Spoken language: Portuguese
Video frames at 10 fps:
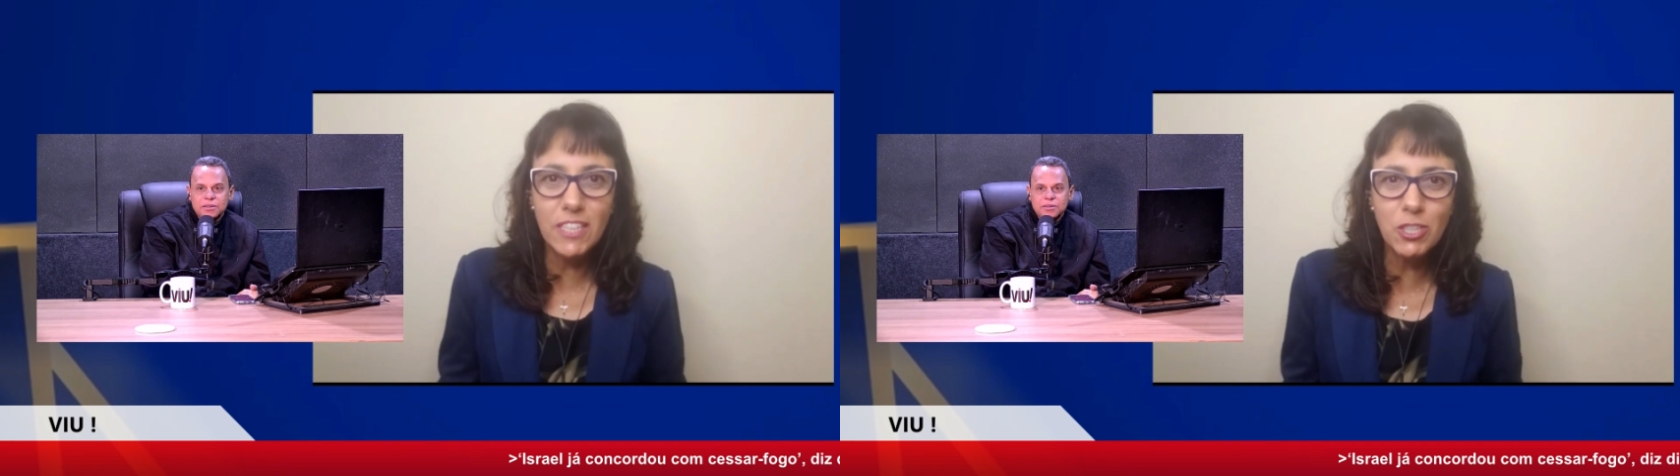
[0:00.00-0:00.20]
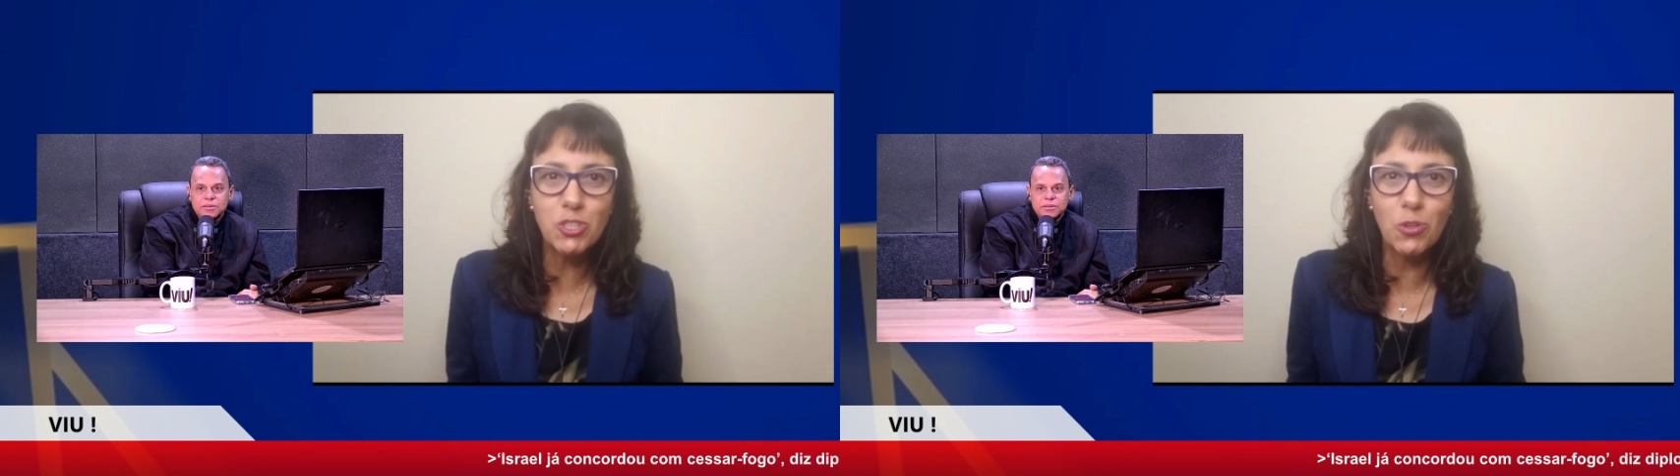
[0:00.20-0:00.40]

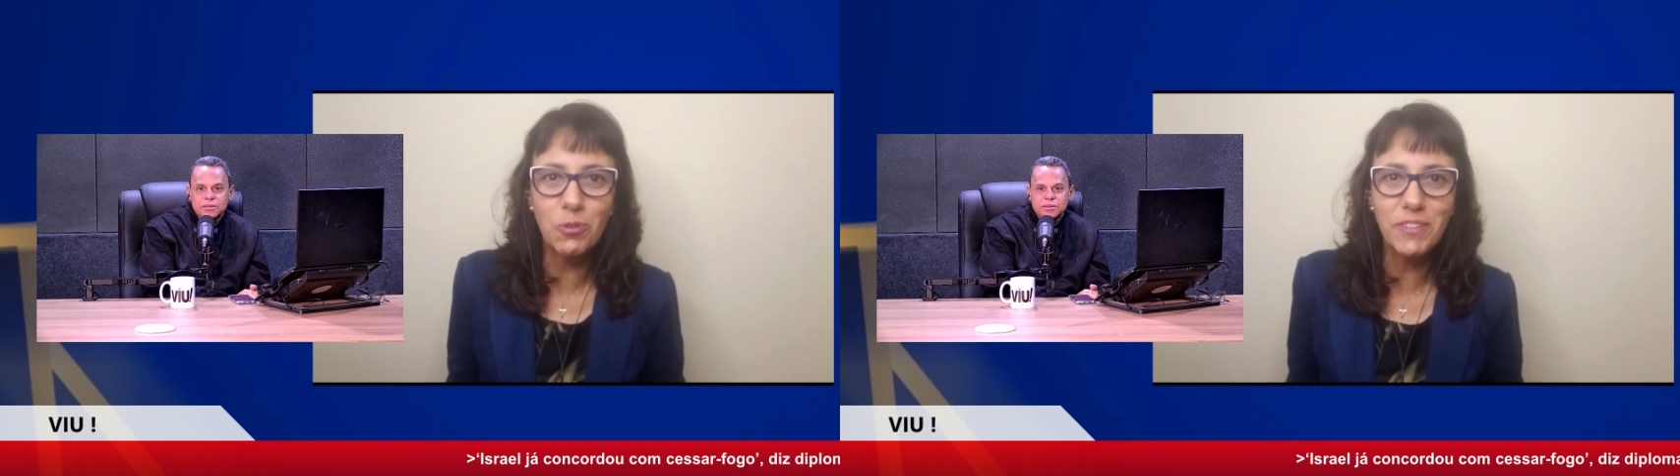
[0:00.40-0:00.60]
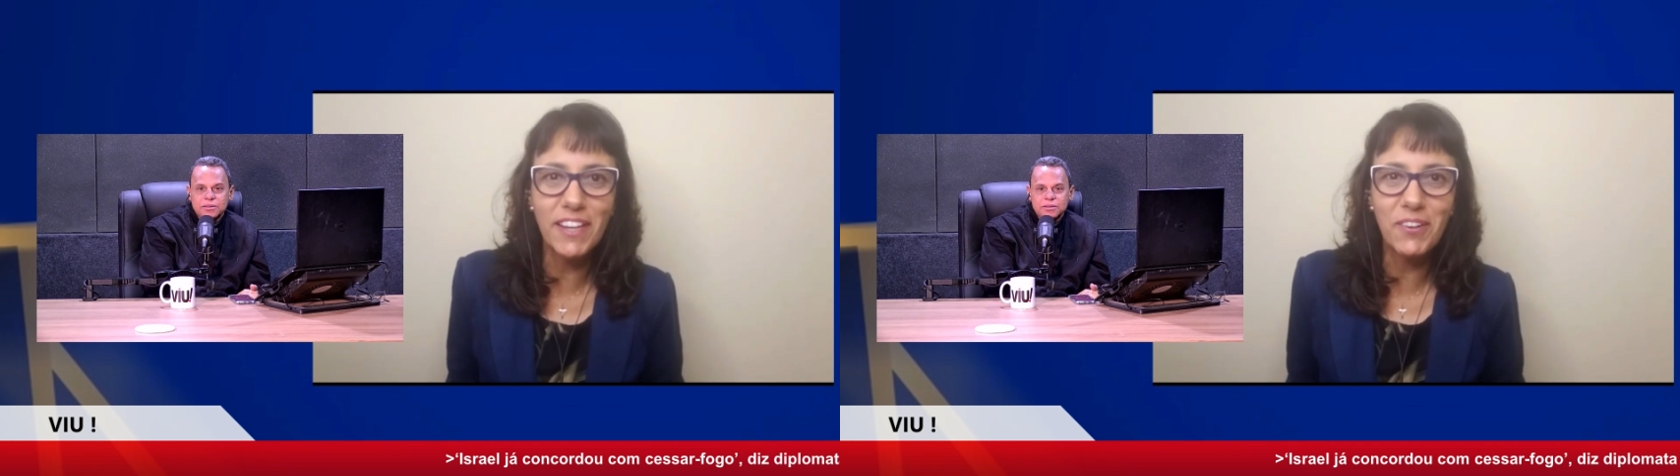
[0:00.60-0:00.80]

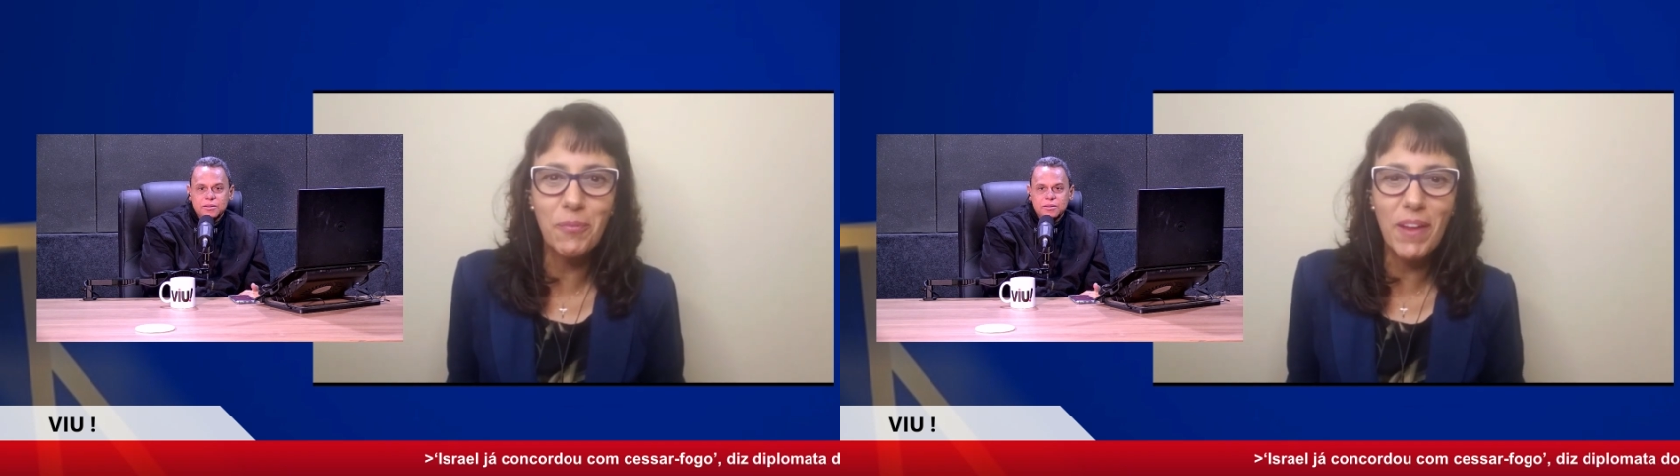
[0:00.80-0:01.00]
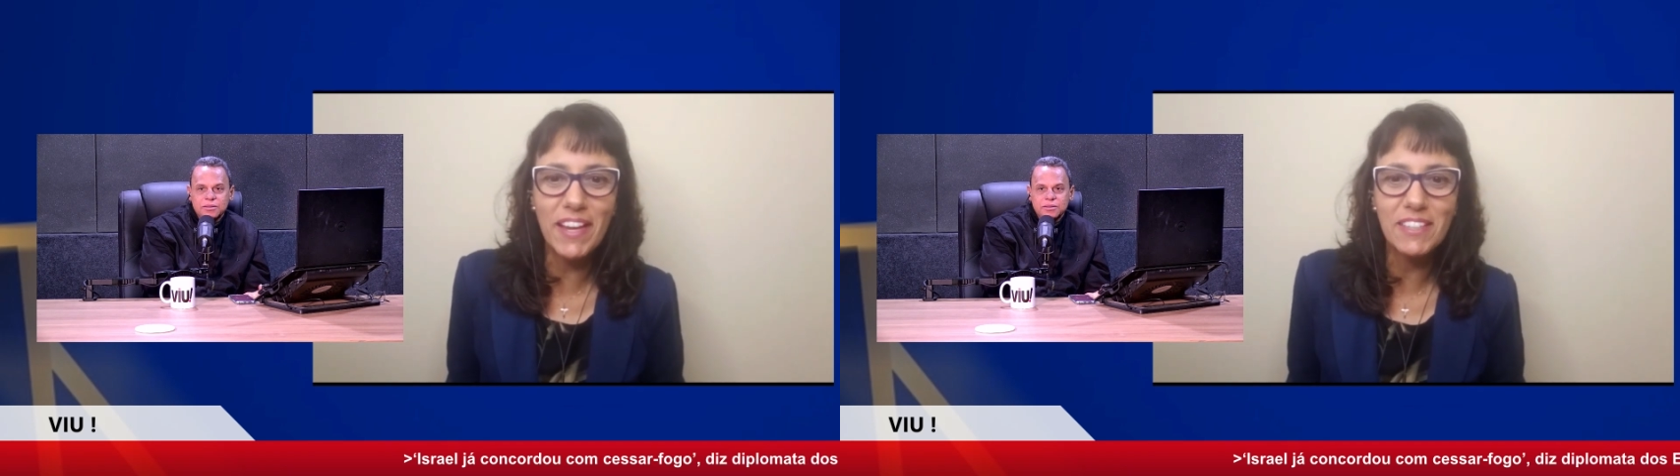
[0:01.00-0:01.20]
sextou, né,
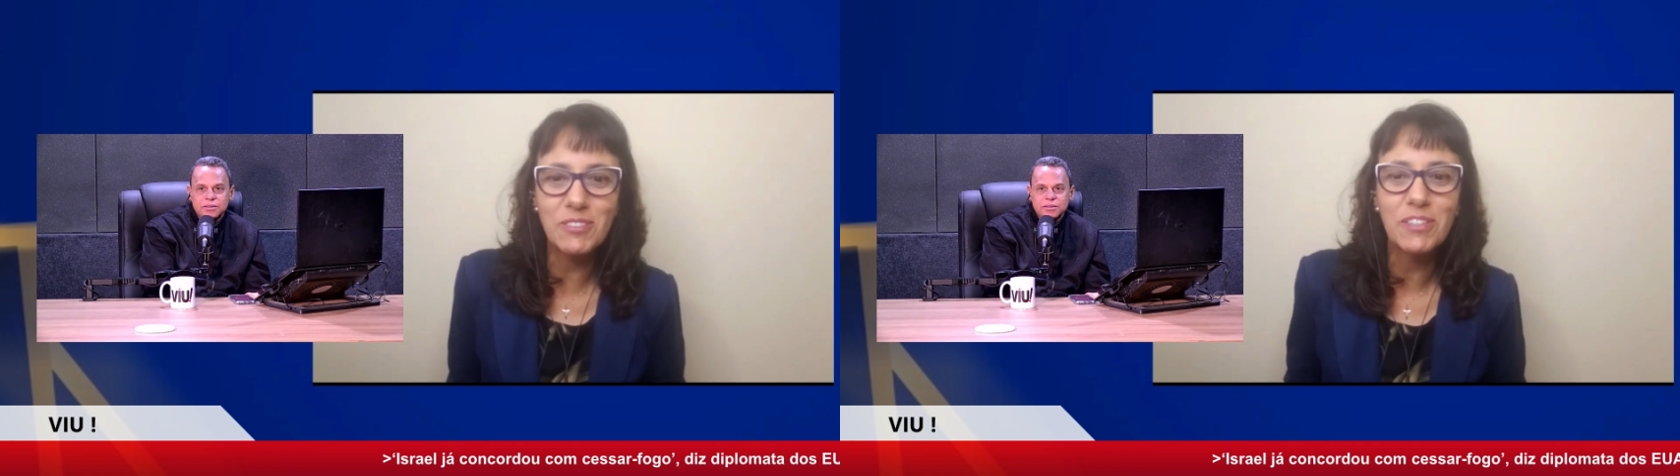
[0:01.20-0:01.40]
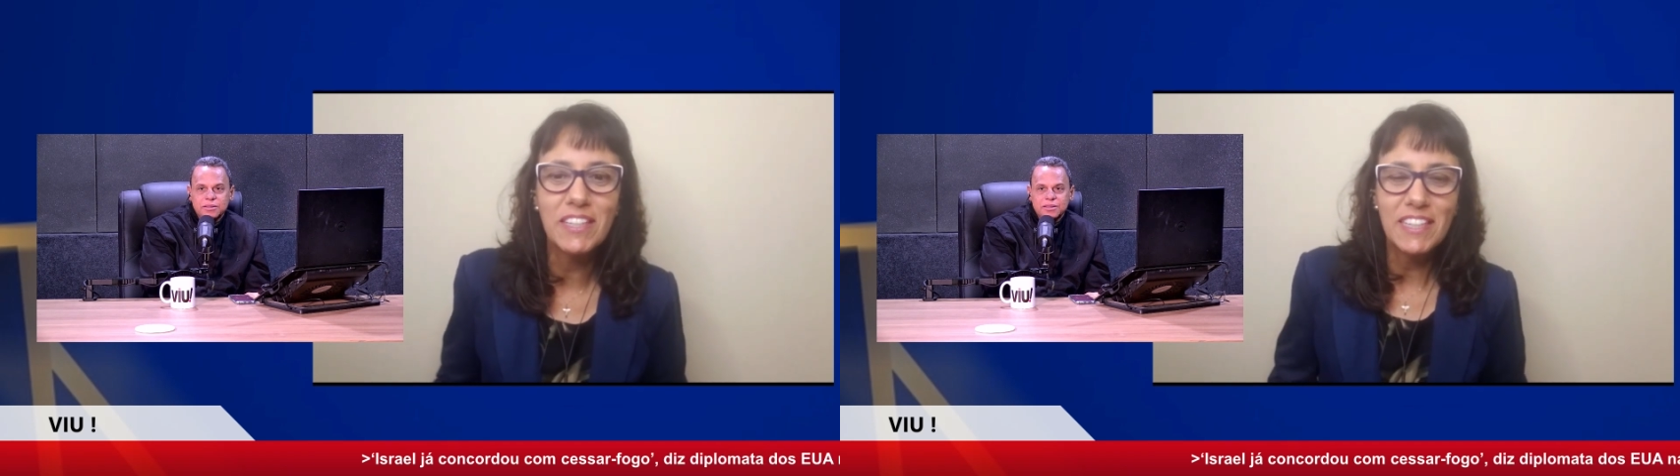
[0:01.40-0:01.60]

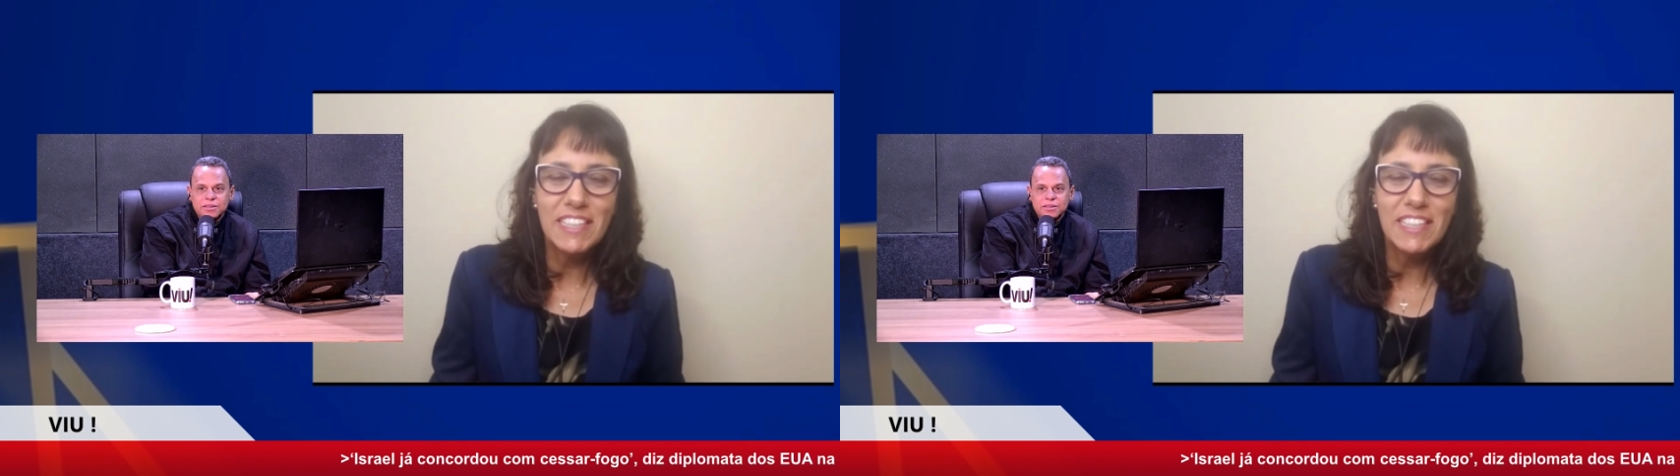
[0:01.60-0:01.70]
Roberto?